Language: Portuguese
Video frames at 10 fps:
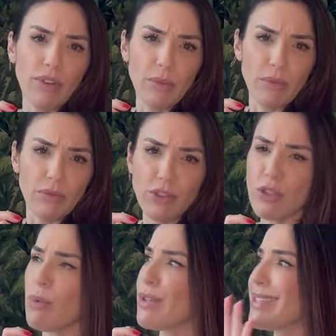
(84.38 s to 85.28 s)
vamos, vou
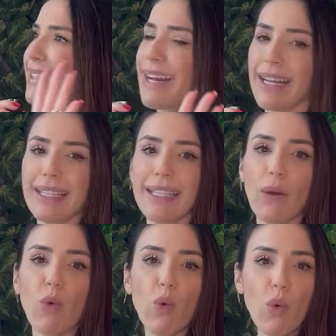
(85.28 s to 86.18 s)
te mostrar aqui
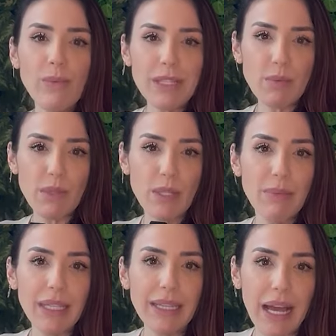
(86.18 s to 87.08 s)
algumas
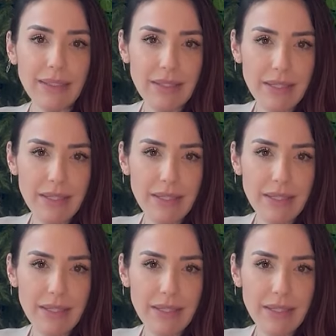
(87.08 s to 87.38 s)
possibilidades,